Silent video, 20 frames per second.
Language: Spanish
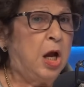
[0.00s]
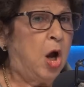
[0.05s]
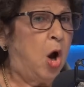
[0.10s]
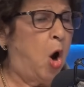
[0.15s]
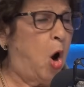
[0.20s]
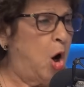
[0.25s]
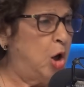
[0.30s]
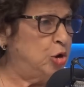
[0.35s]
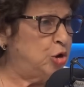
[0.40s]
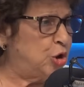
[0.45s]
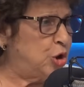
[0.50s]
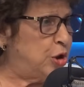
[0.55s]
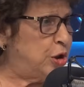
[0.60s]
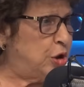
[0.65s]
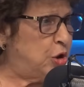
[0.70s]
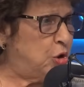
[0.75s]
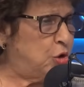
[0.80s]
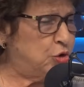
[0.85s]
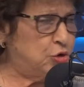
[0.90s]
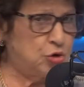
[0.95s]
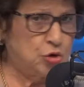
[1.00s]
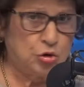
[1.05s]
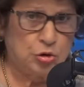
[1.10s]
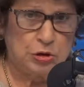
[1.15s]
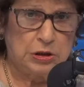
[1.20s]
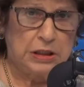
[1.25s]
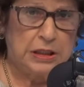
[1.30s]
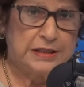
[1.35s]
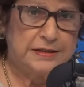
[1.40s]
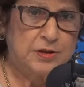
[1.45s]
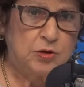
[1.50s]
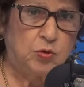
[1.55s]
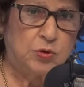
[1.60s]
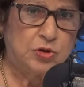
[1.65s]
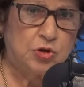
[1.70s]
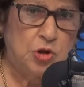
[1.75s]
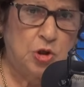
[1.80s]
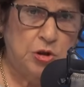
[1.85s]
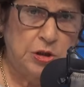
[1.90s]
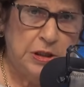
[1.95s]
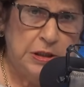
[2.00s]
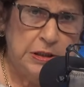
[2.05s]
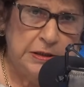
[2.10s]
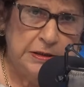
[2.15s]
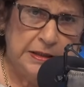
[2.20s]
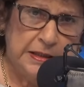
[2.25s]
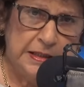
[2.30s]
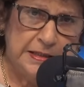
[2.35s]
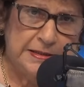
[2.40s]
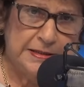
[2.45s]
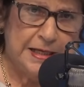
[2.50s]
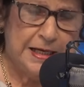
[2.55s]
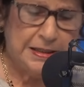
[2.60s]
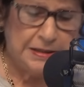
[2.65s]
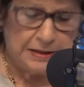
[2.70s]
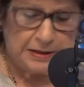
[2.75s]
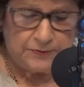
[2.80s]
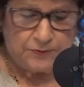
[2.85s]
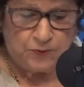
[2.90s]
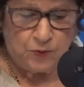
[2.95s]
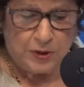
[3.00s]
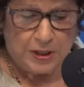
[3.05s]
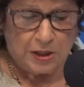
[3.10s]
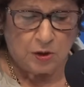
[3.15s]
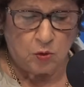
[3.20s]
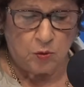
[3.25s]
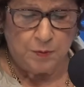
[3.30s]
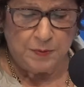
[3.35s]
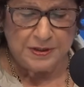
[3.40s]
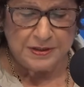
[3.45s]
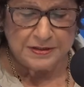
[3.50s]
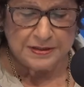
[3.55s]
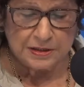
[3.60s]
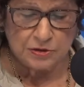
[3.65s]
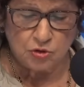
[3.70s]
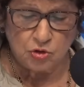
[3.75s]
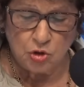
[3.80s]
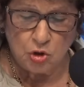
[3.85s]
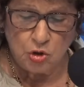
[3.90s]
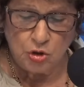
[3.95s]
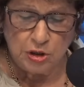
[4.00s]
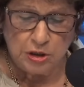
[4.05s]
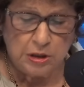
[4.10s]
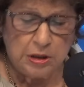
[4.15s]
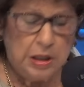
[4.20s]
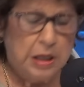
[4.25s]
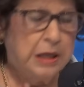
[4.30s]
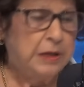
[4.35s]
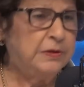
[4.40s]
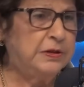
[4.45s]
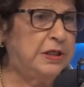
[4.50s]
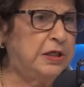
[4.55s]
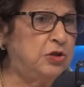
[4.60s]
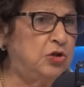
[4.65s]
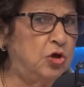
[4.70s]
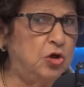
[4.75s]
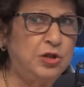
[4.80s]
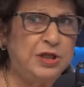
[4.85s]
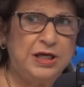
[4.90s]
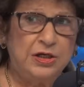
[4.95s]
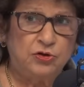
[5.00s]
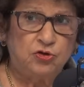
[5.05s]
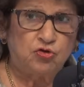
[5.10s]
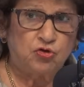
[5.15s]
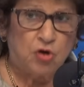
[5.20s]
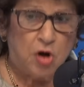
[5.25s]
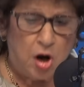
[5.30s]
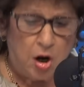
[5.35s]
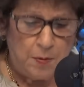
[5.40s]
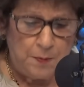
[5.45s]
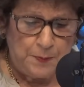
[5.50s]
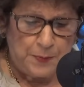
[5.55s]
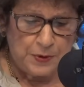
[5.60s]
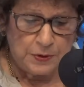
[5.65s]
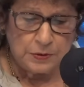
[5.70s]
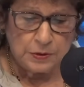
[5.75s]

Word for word: Otro de los de las situaciones interesantes fue la conversación de Donald Trump